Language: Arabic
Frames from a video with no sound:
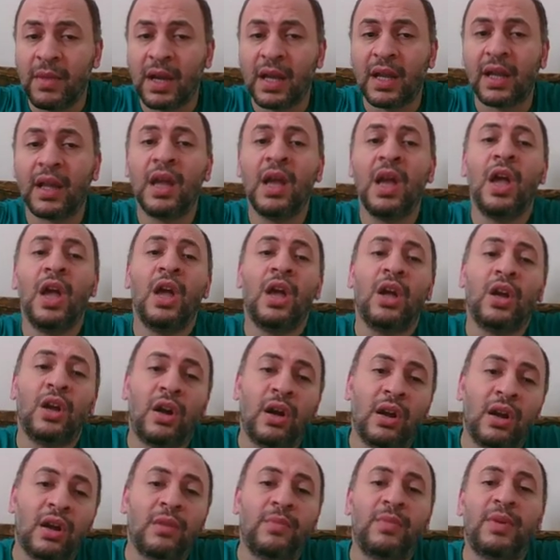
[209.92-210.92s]
يهمك
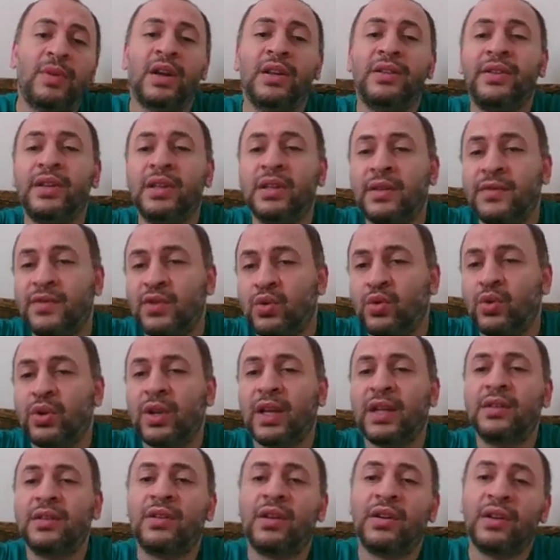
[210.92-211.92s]
كلر برايت ريد في
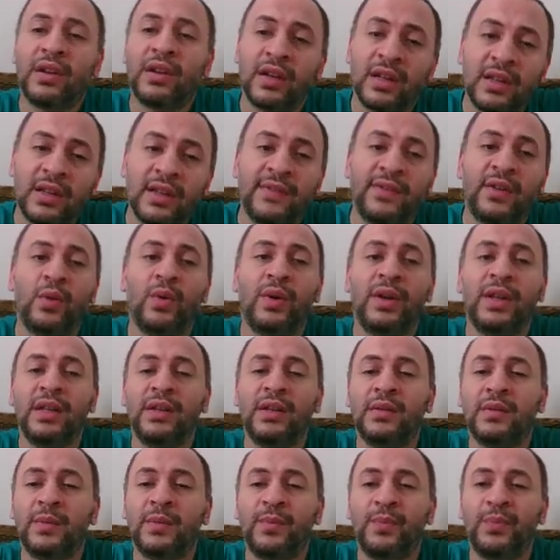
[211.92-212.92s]
الشريان دارك ريد في
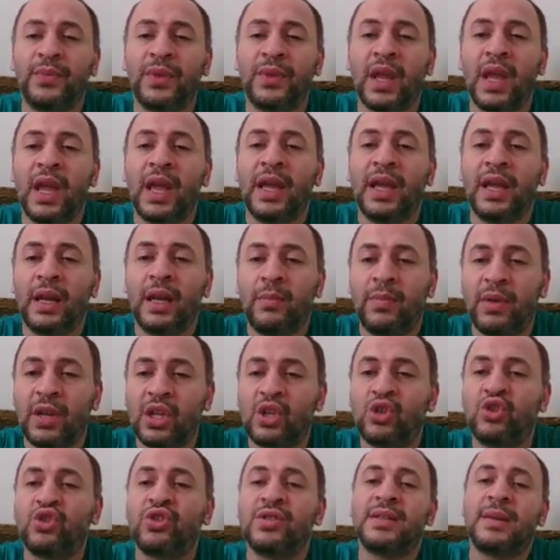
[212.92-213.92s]
الوريد
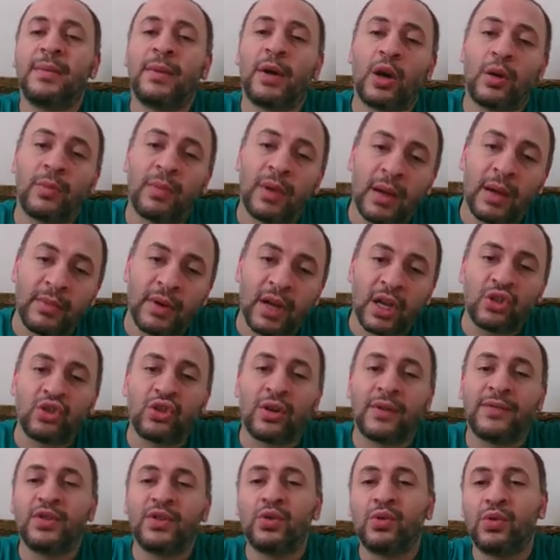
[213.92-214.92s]
البي اتش 7.4
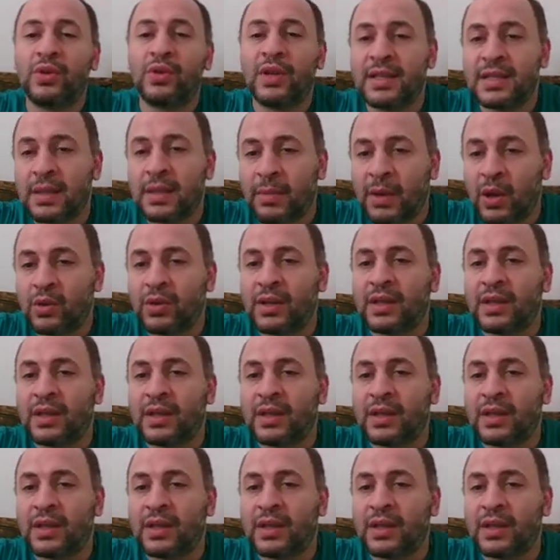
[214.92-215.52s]
في الشريان 7.3